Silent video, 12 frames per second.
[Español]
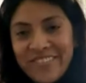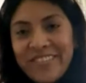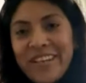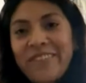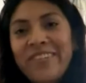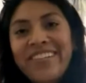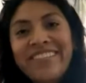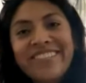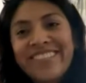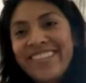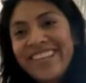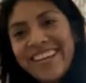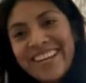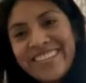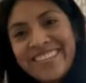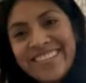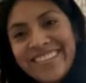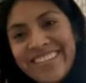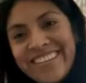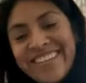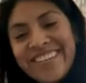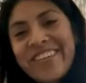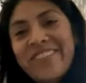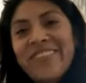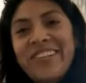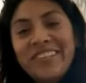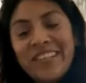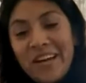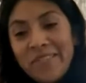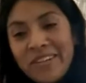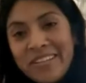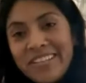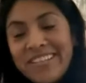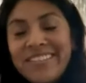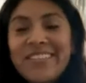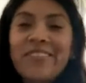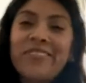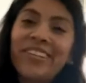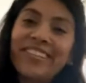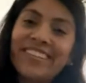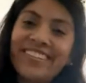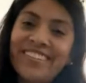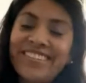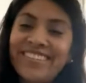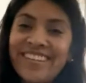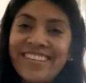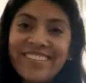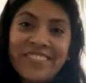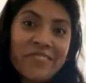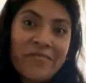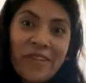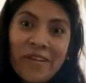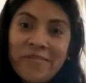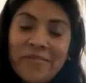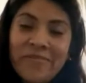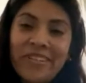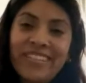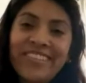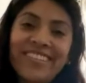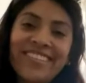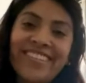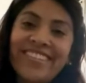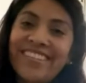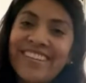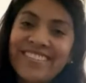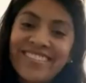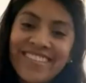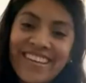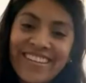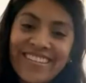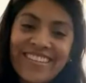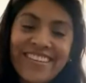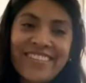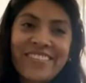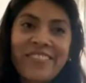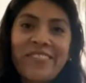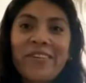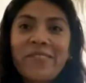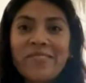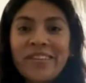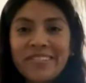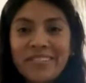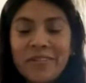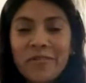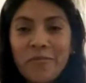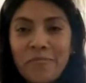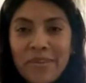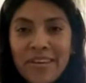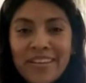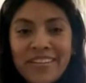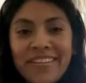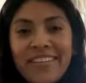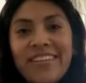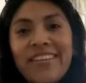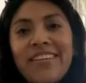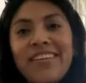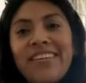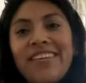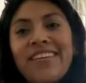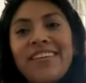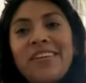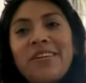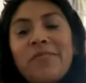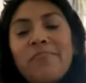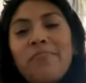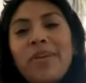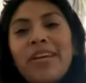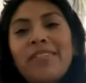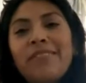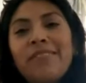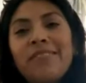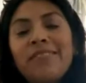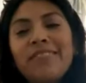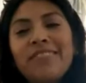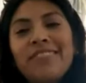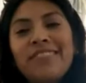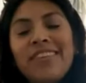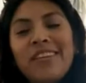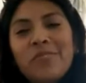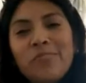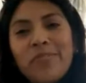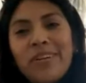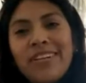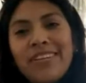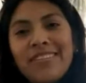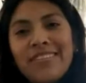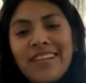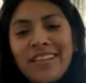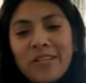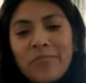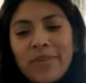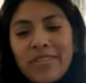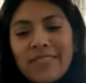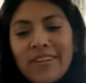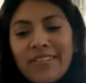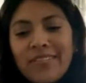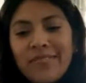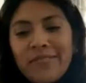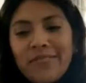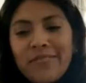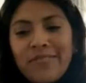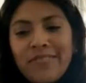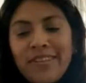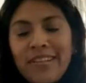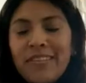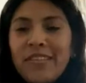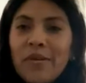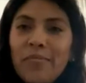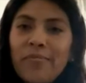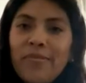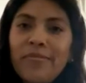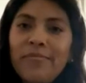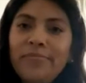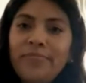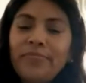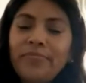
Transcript: contaba los días que faltaban y decía faltan 39, faltan 37, todavía sin comer. Pero después salir pasando el tiempo,